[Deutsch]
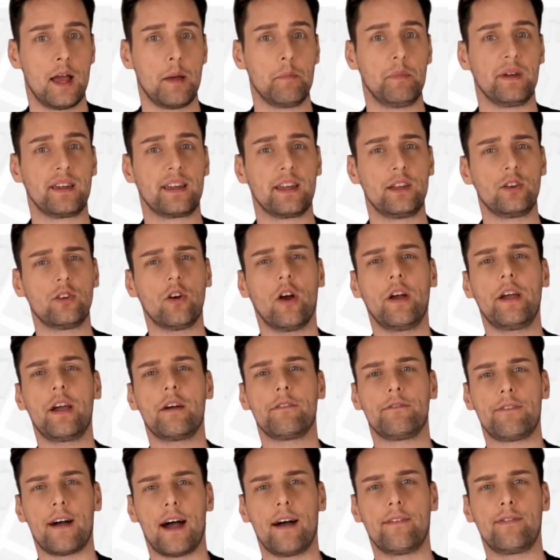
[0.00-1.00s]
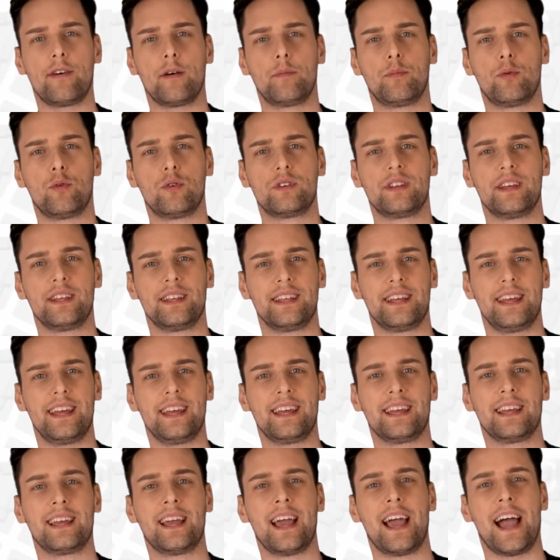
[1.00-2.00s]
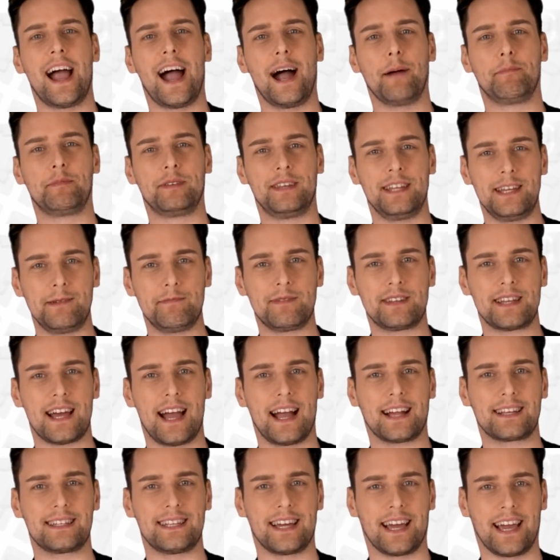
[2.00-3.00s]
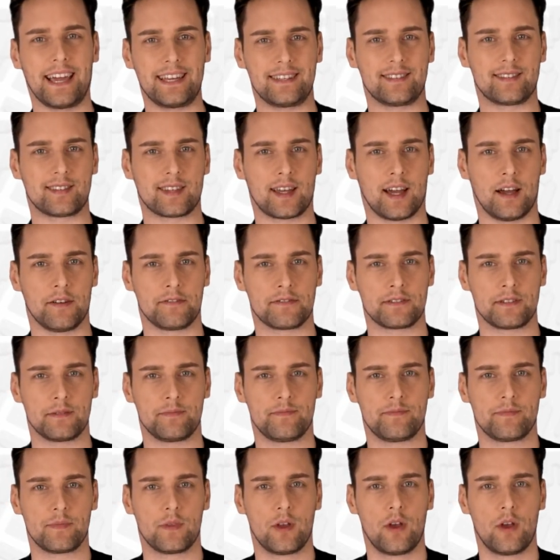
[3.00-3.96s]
beginnt euer Fahrverbot hingegen ab dem Tag der Rechtskraft.